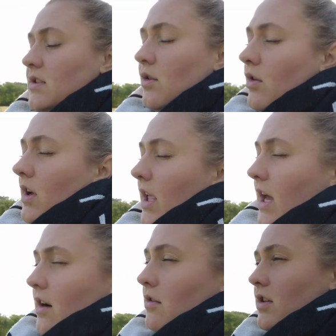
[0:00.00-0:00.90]
so
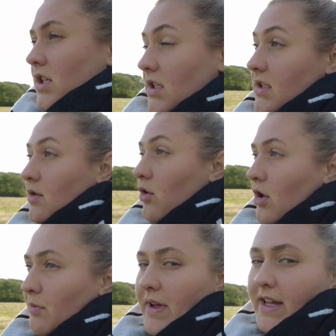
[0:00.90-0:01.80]
gejault, so
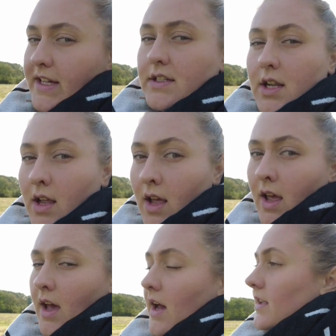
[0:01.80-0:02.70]
gebellt,
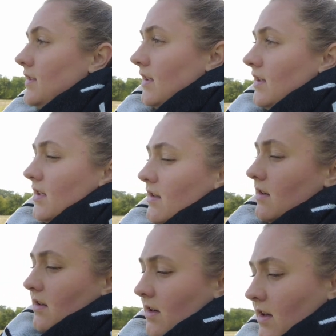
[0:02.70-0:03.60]
als ich
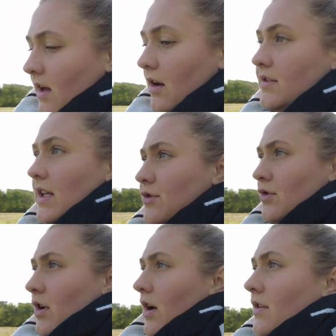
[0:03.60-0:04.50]
äh, aus der
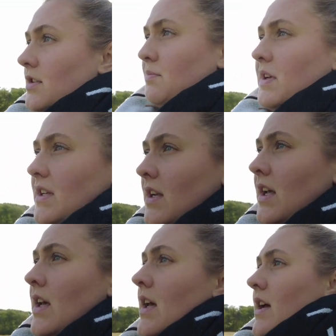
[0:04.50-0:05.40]
Tür raus bin.
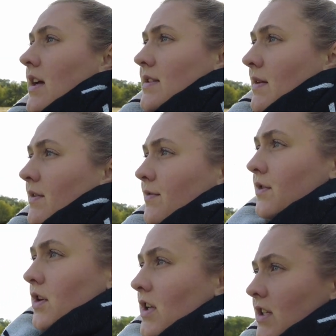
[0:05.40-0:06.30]
Es war
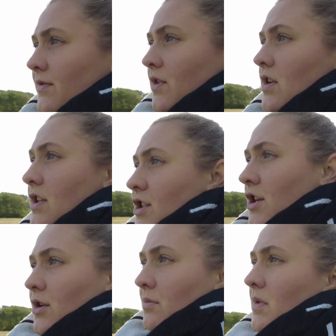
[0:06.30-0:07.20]
wirklich, wirklich
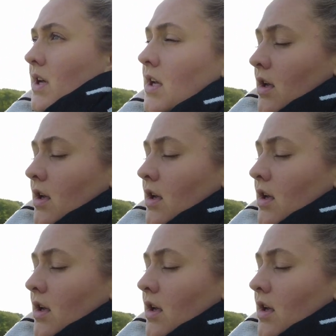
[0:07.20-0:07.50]
schlimm.